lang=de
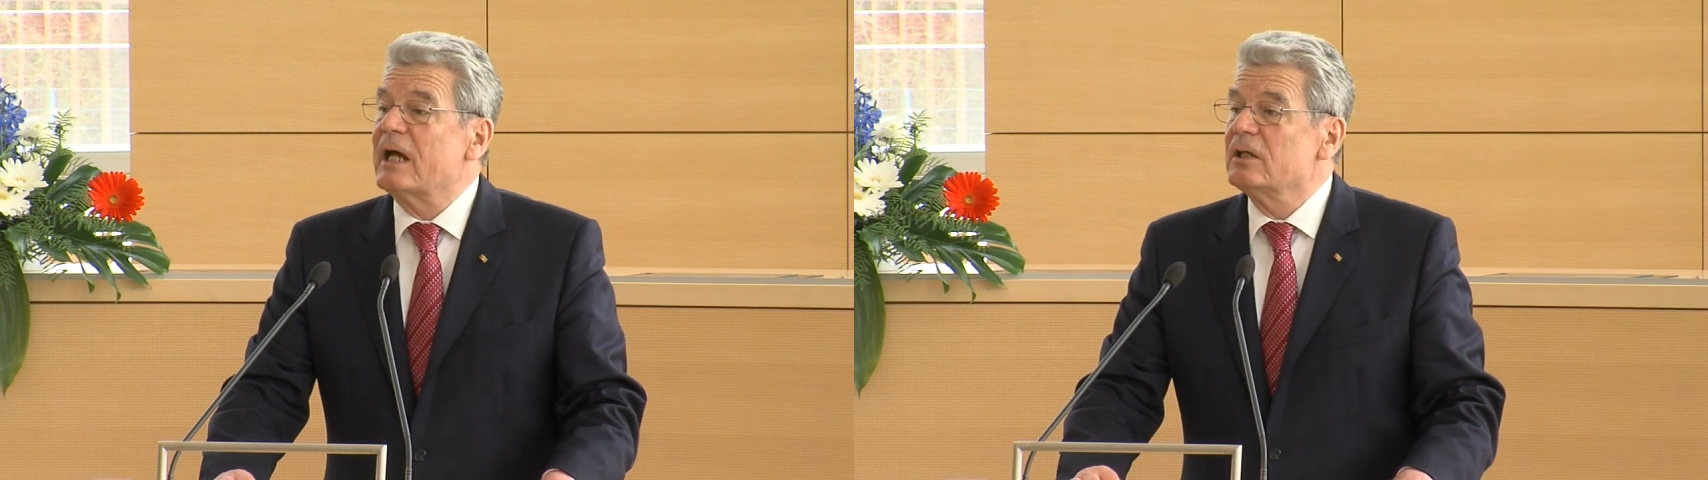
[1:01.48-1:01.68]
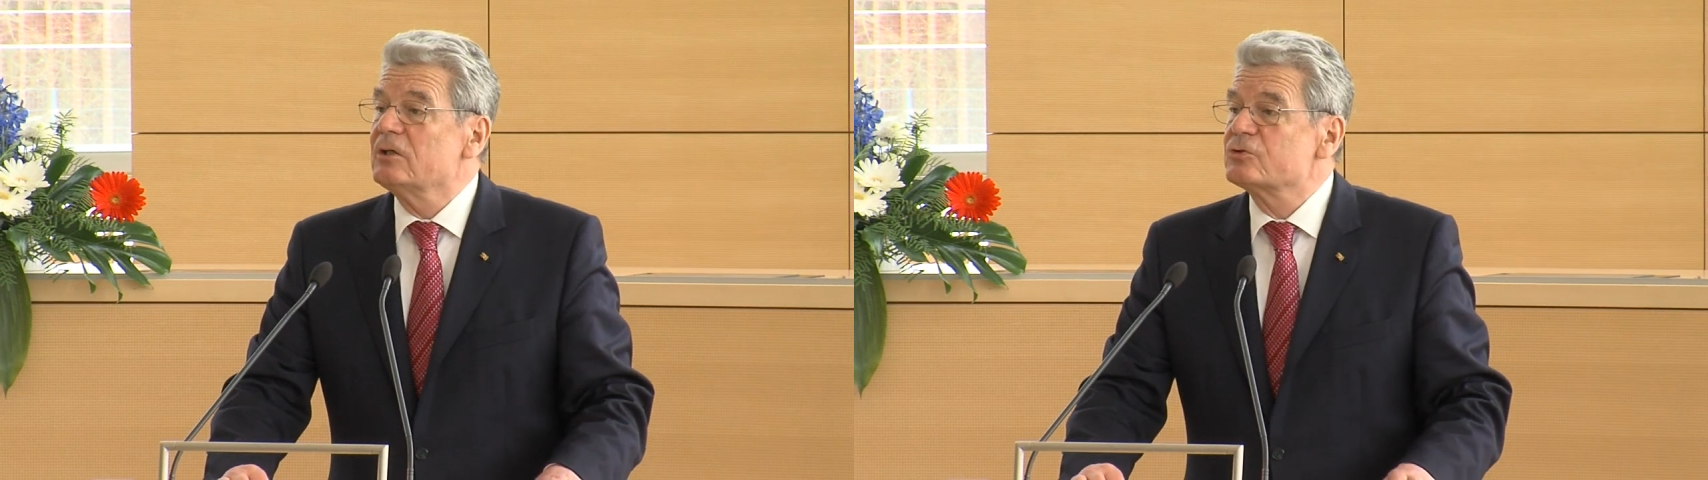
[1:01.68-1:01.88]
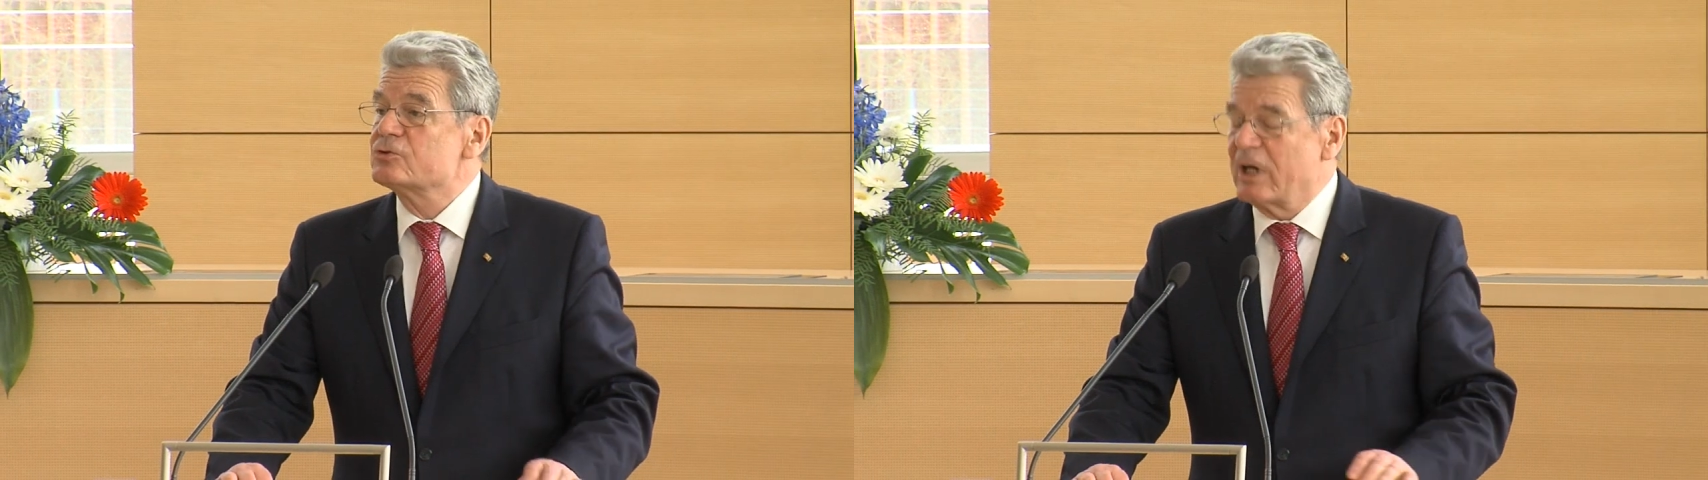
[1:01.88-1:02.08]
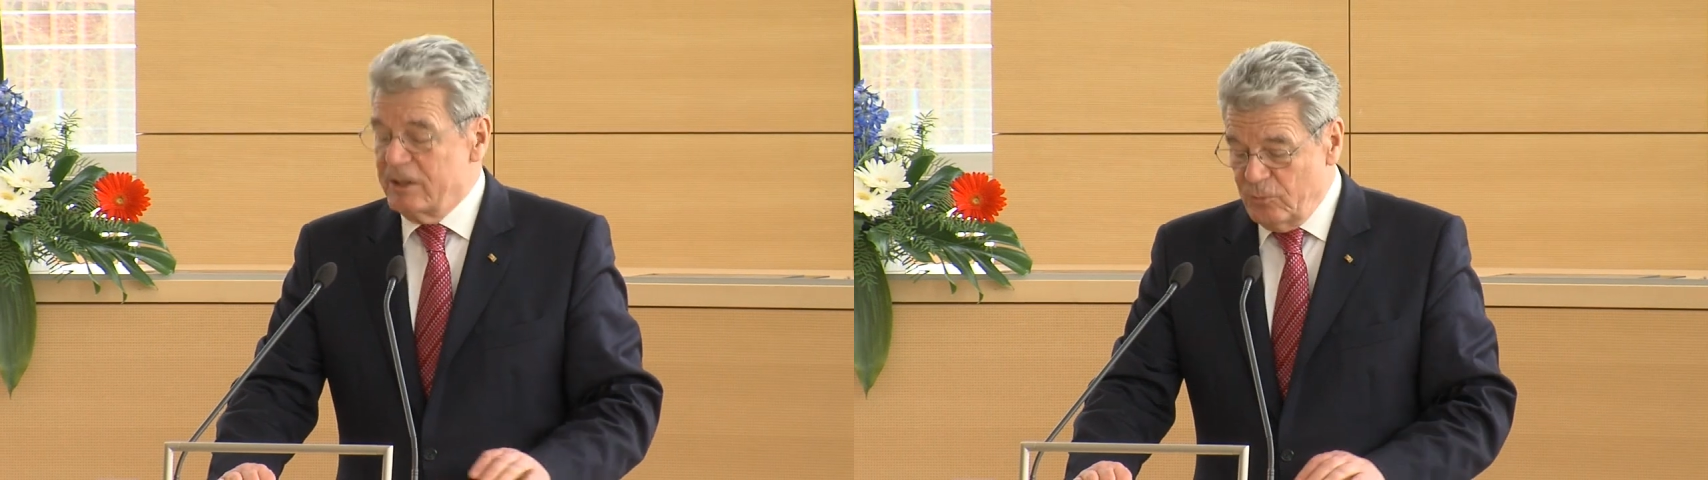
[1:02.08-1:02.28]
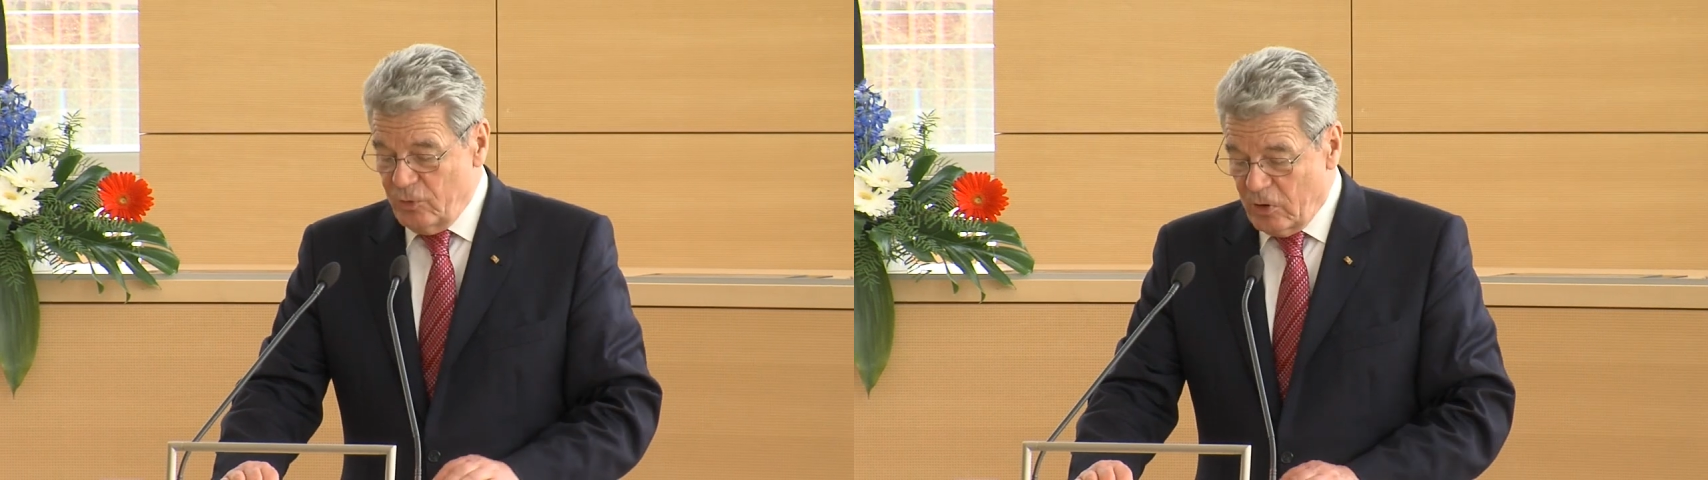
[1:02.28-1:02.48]
dann zu
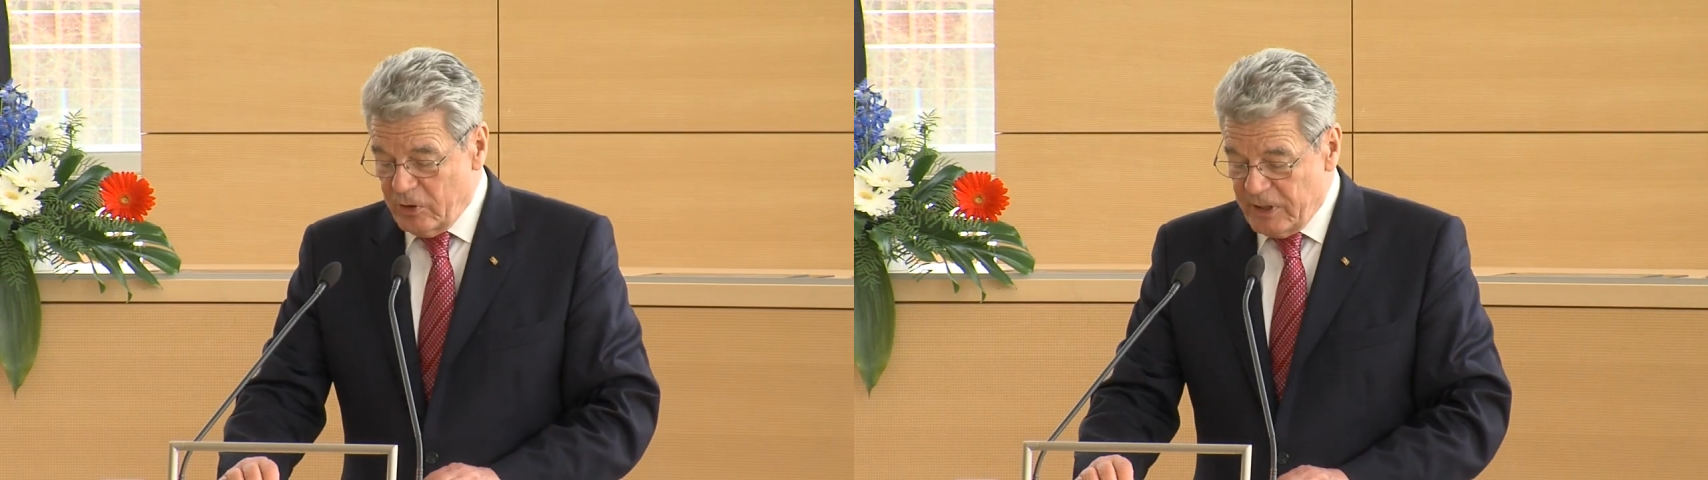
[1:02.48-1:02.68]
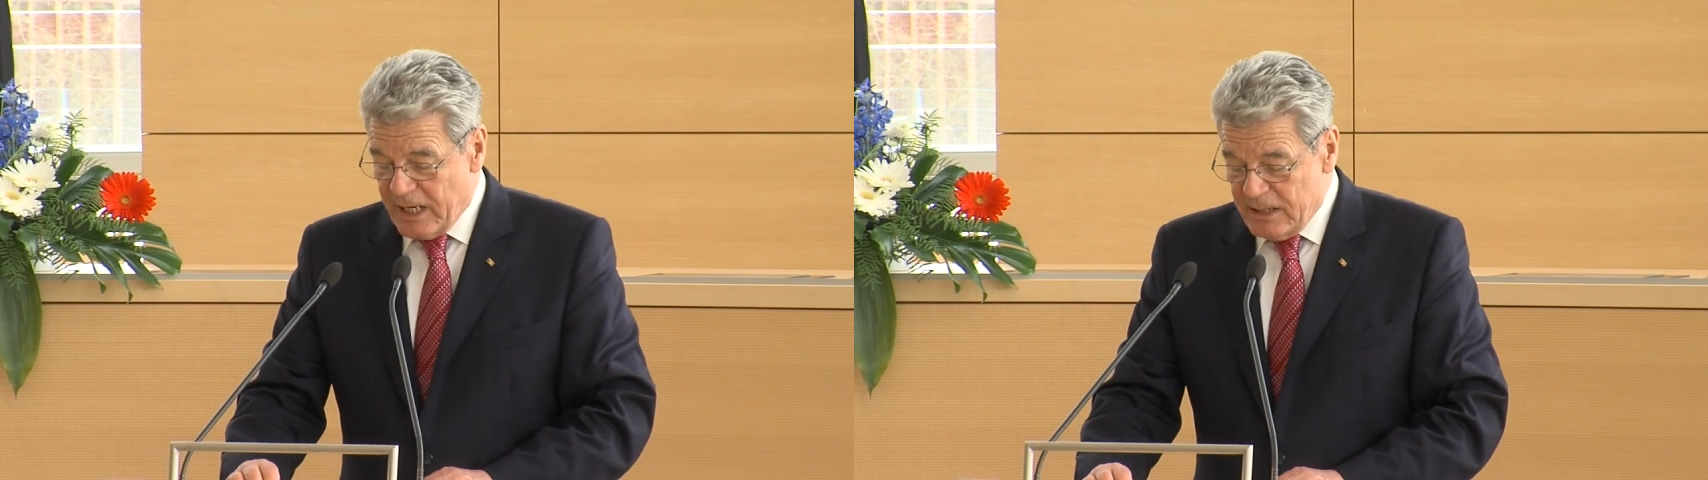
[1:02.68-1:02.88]
einem neuen